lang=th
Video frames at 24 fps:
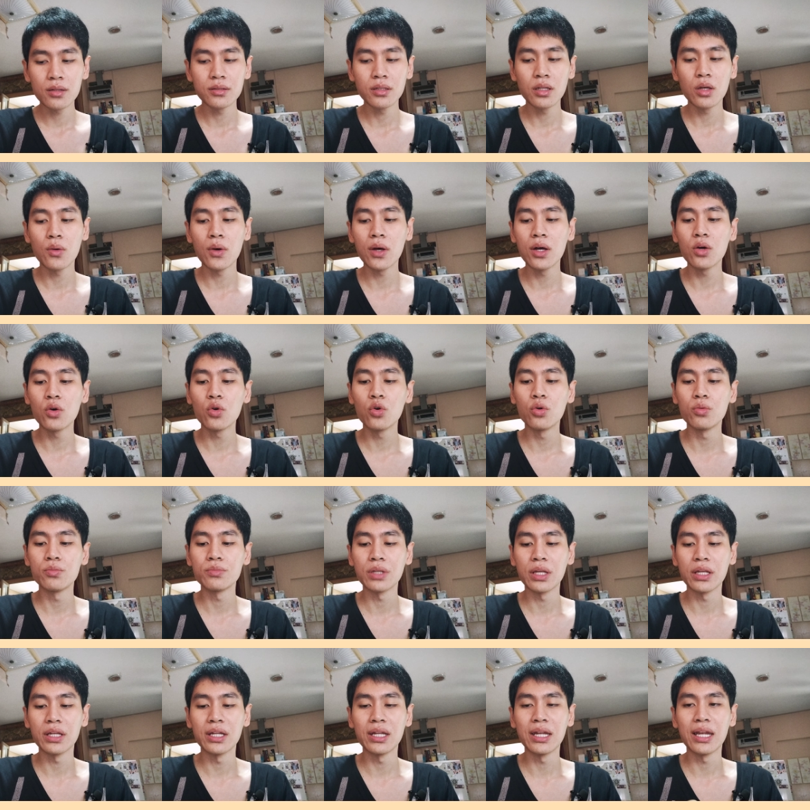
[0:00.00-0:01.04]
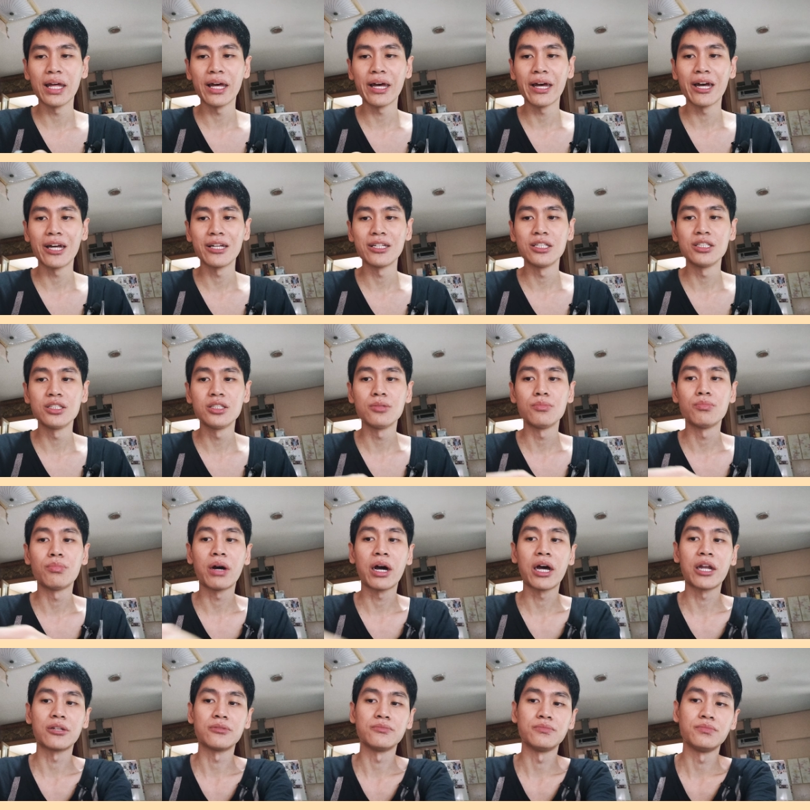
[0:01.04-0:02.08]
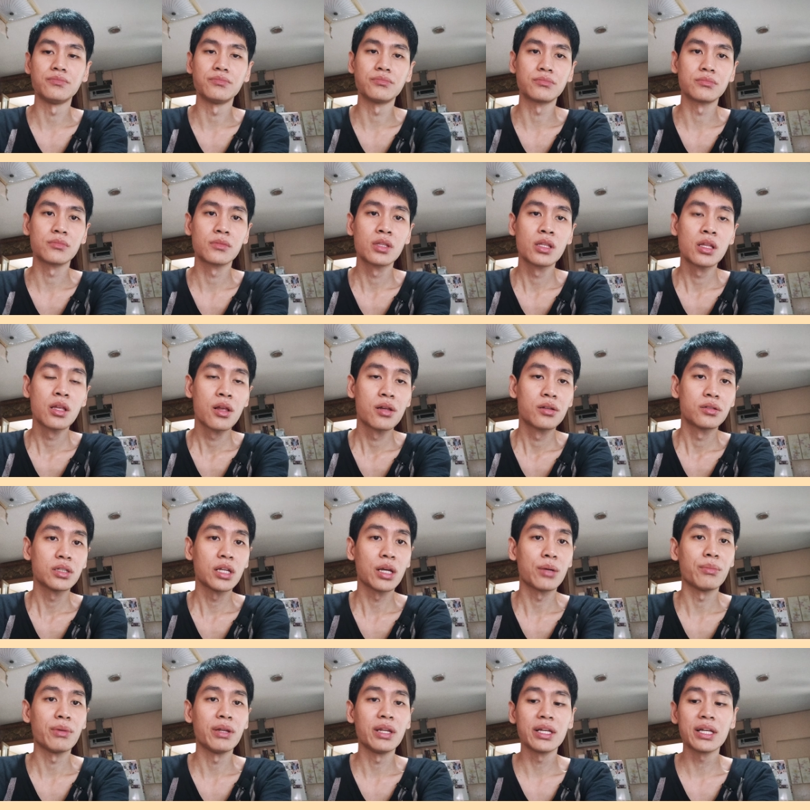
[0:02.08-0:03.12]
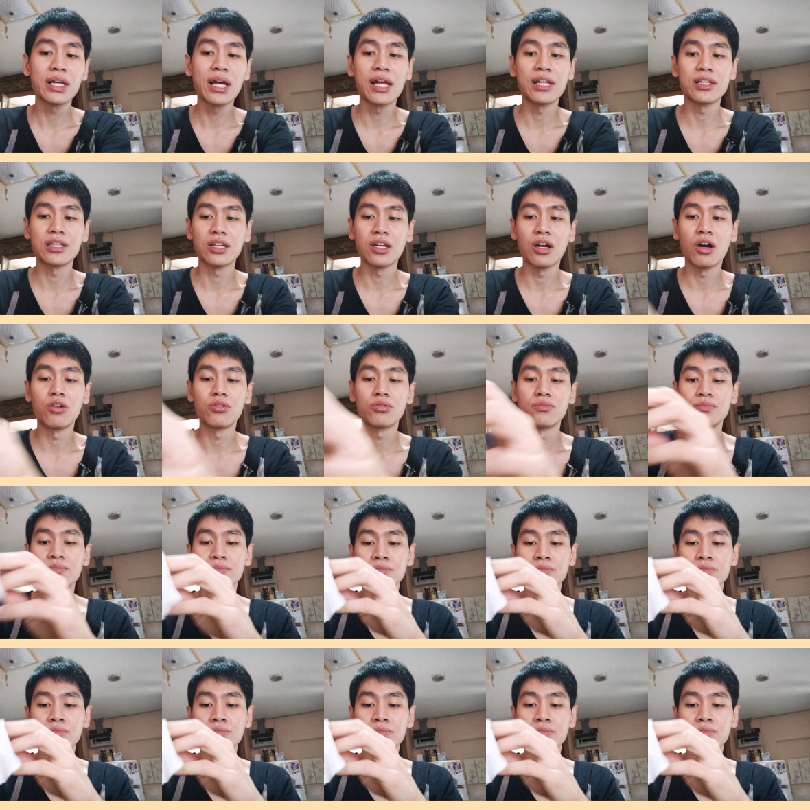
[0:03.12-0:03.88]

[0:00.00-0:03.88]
เราว่าคุ้มนะในราคา 20 บาท อืมแต่ไม่ได้กแจะเอา